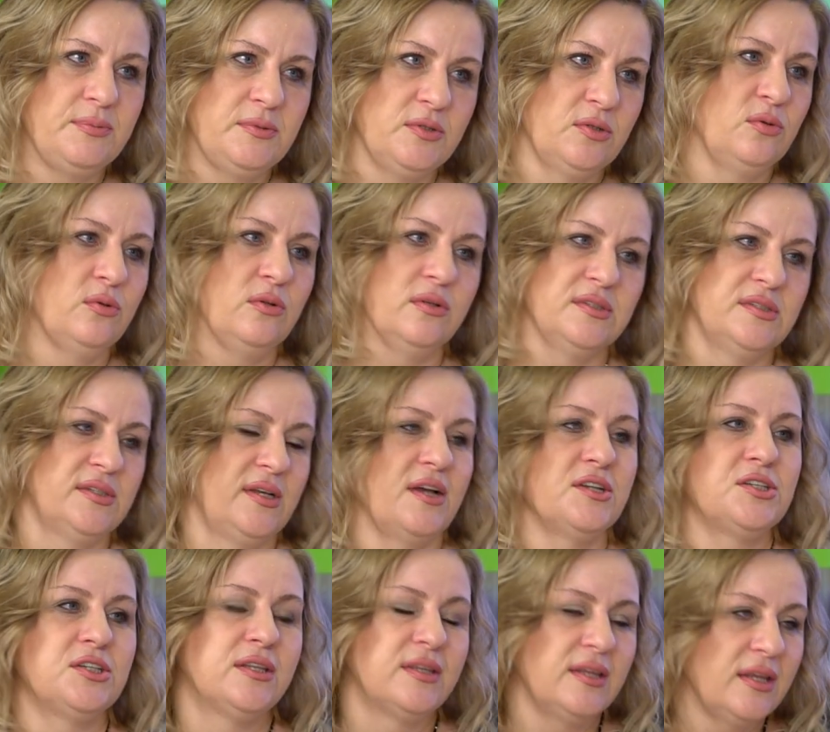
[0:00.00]
Психолог
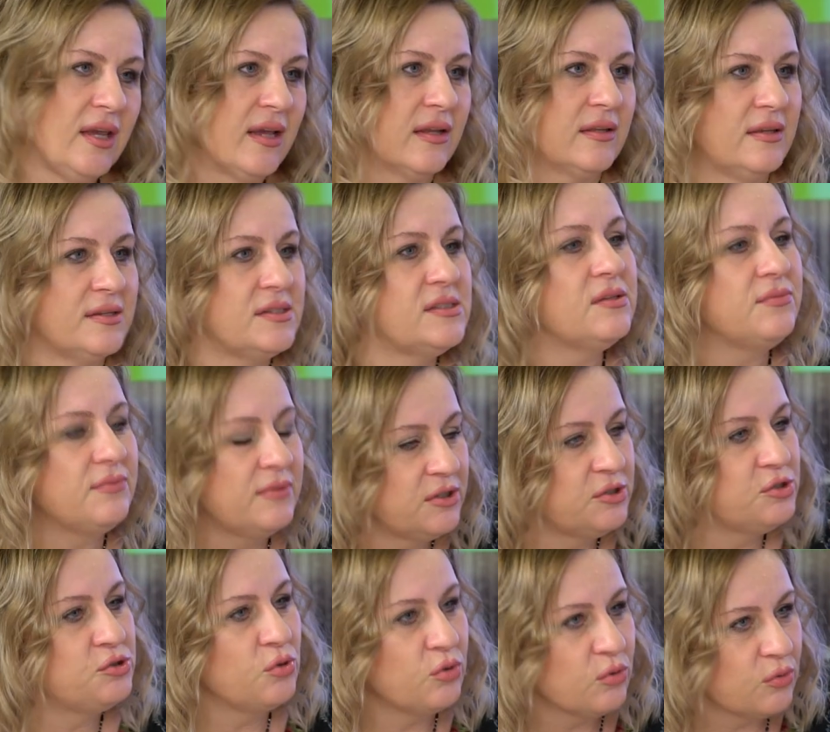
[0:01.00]
скажет, нет, если вы
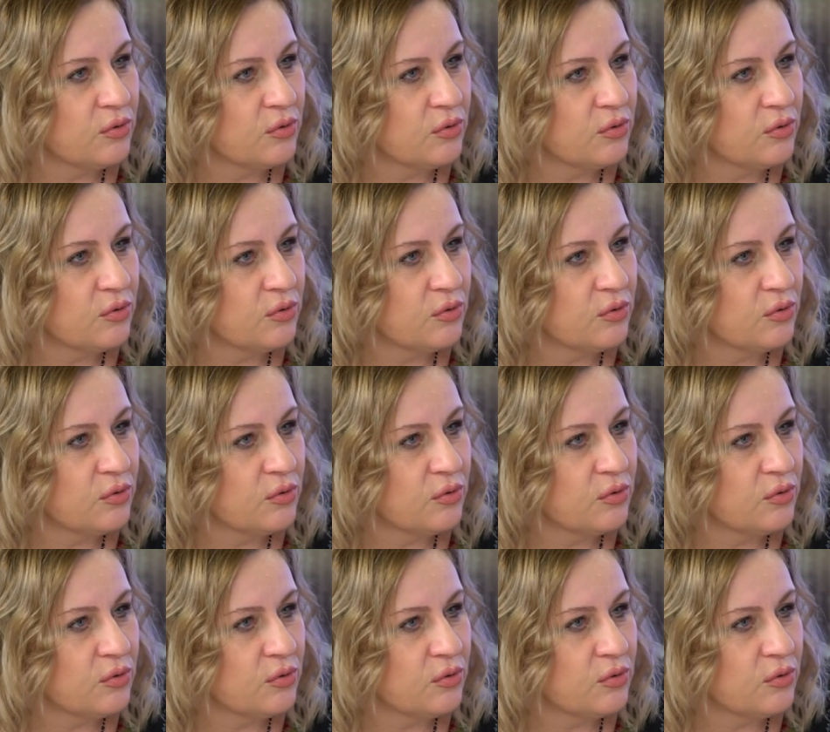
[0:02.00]
еще